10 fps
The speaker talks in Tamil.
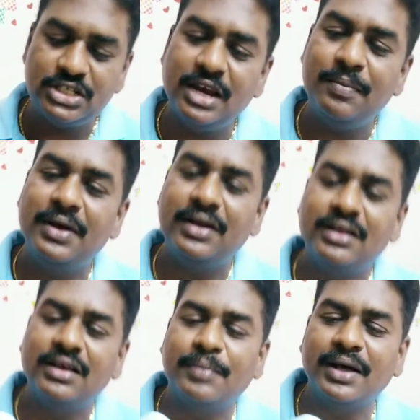ஷேப்பில்
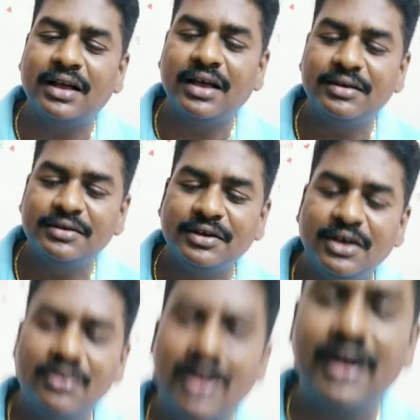இருக்கிறது பாருங்கள்
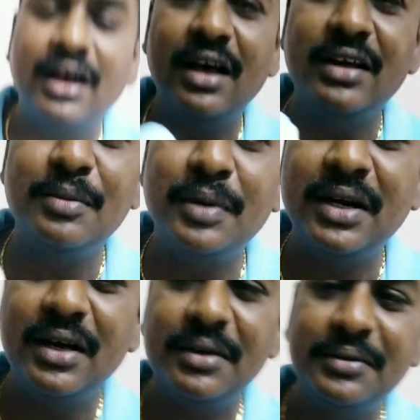எவ்வளோ அழகாக இருக்குது
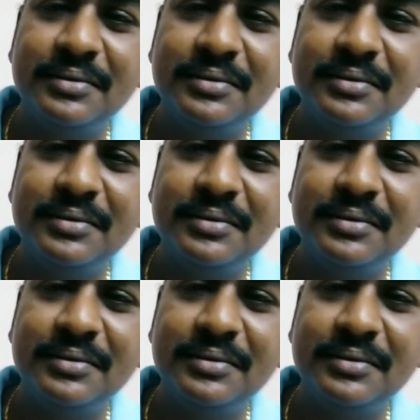பாருங்கள்